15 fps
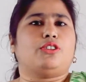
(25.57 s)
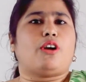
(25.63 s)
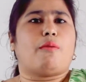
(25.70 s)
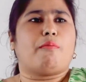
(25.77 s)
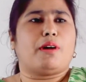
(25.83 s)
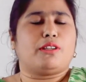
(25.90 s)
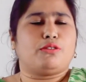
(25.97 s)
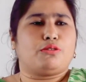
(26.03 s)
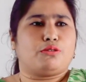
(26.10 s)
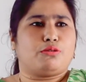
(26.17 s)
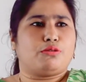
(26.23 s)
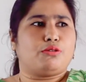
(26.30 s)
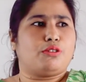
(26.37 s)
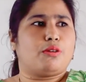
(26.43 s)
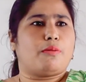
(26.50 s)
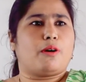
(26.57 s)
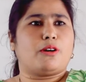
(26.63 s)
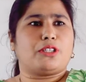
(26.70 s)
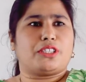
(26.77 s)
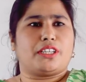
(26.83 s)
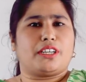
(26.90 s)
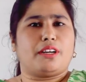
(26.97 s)
সম্মান চতুর্থ
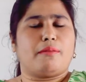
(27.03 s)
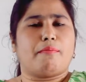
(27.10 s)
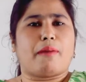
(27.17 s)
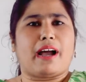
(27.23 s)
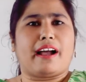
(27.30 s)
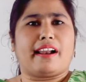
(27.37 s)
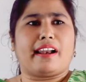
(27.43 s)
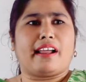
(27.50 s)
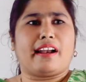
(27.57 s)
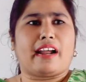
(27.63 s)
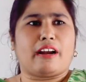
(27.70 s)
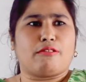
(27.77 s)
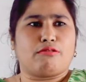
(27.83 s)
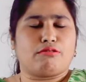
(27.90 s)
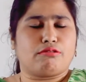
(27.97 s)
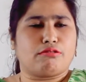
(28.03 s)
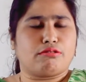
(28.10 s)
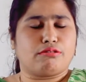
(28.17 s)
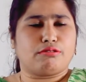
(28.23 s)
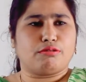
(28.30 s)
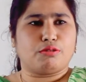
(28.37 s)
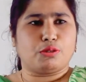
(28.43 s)
বর্ষের বাংলা নাটক
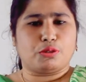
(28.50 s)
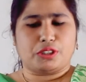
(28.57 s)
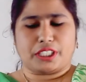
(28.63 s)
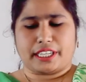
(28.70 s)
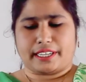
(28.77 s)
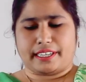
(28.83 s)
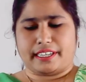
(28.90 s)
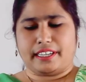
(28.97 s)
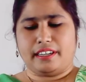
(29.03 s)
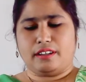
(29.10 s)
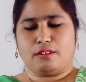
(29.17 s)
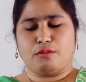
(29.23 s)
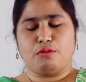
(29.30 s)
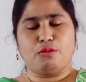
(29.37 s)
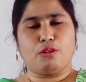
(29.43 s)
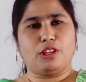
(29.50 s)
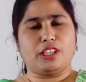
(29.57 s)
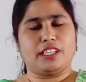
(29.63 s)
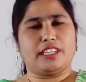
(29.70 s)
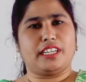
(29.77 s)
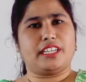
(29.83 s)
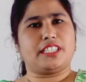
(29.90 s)
দুই থেকে নুরুল
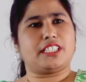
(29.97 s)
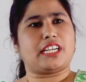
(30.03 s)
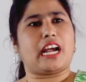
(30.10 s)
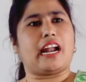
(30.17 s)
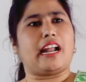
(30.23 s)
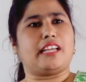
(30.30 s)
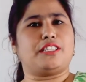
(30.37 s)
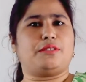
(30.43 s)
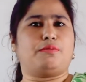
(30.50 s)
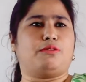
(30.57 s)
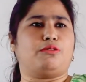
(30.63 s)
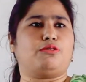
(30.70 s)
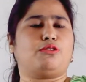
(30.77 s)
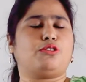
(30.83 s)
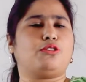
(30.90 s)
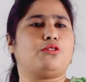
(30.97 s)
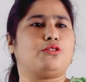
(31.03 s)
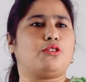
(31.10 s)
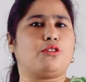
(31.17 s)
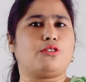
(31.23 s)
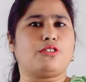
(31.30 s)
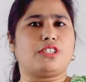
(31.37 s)
দিনের সারা জীবন
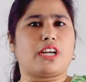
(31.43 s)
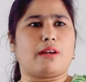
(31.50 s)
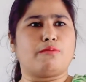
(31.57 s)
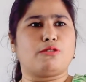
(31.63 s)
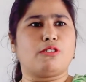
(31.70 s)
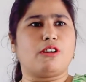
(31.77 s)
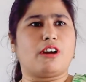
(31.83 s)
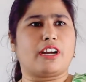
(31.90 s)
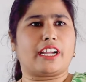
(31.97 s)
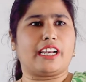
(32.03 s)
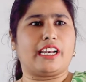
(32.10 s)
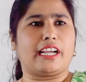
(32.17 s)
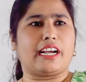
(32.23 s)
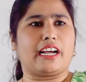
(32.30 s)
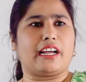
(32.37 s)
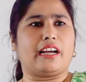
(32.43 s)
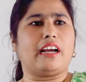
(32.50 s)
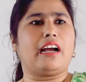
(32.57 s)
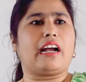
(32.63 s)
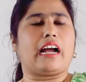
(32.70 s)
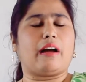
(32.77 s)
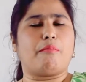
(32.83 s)
সৈয়দ শামসুল হকের লেখা
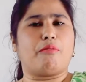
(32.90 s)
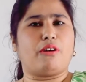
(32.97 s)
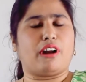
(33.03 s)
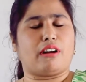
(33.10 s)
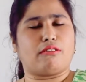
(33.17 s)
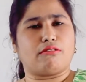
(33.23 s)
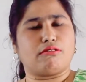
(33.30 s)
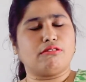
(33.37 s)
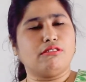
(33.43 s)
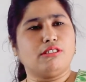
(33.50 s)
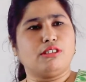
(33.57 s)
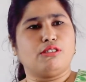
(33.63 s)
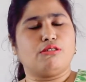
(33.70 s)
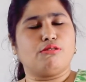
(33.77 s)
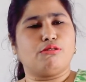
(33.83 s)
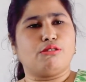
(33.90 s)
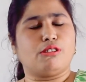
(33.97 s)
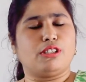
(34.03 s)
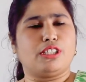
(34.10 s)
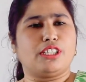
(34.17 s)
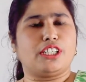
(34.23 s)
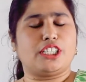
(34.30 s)
কাব্যনাট্য
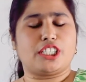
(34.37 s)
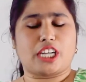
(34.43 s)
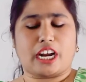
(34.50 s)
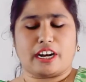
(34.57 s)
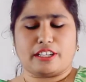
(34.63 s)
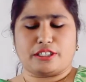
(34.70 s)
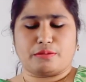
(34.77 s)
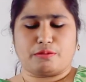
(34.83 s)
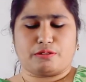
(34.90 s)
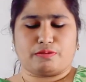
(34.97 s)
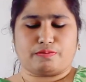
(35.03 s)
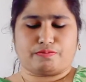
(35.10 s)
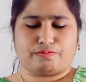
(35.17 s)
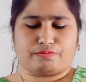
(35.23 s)
নুরুল দিনের সারা জীবন